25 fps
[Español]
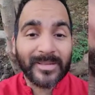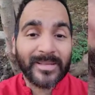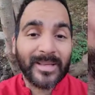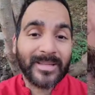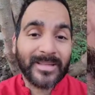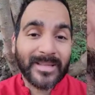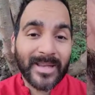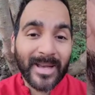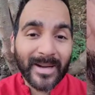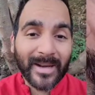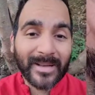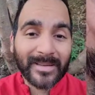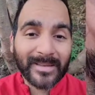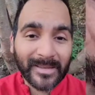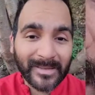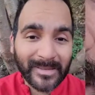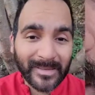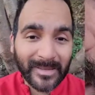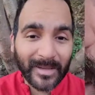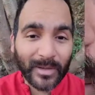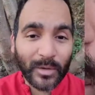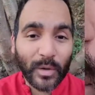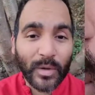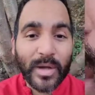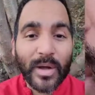se cierra ese
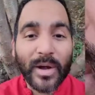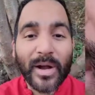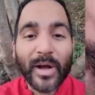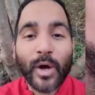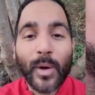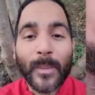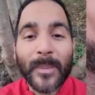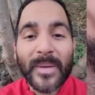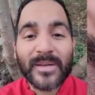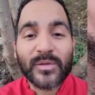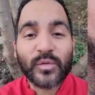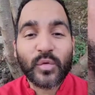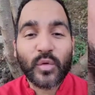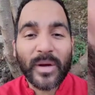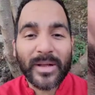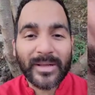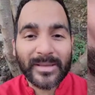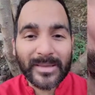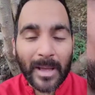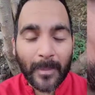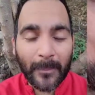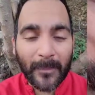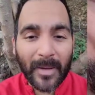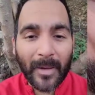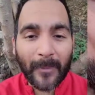ciclo y ahora comienza una
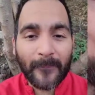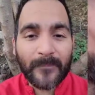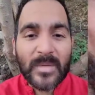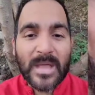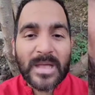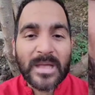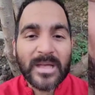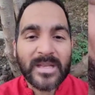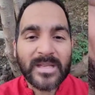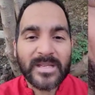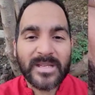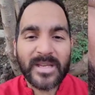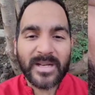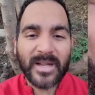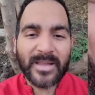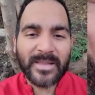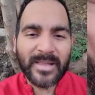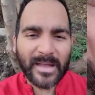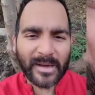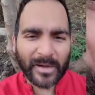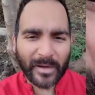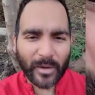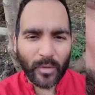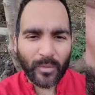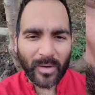etapa llena
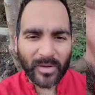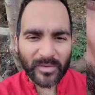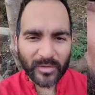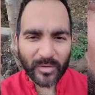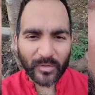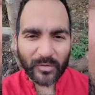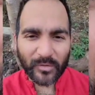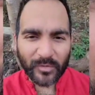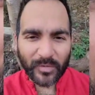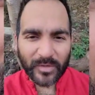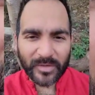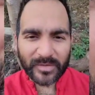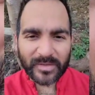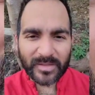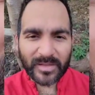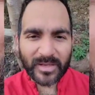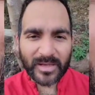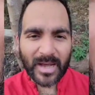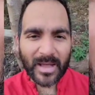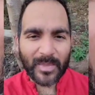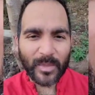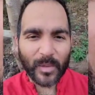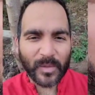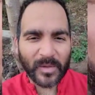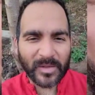de renovación
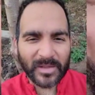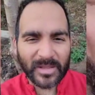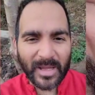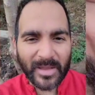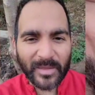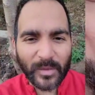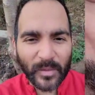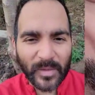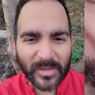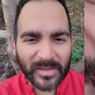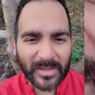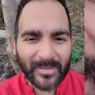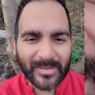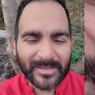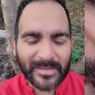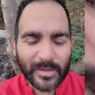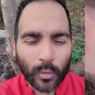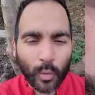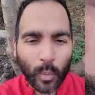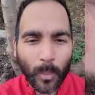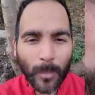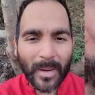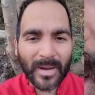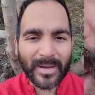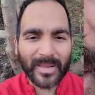física en donde, te vas a
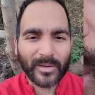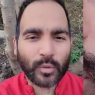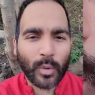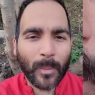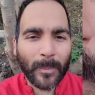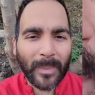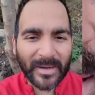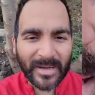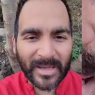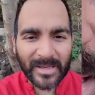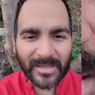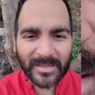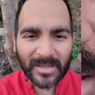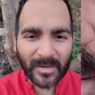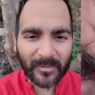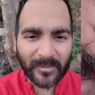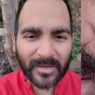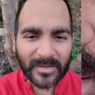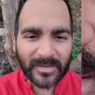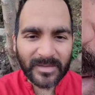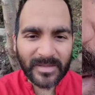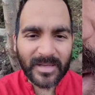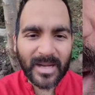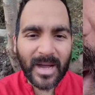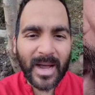ocupar de tu apariencia
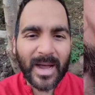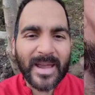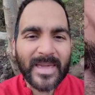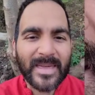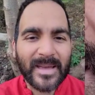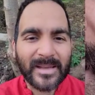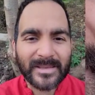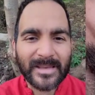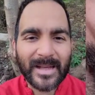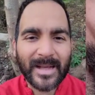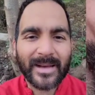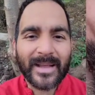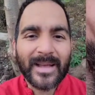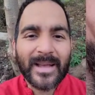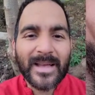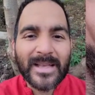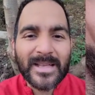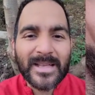física y de estar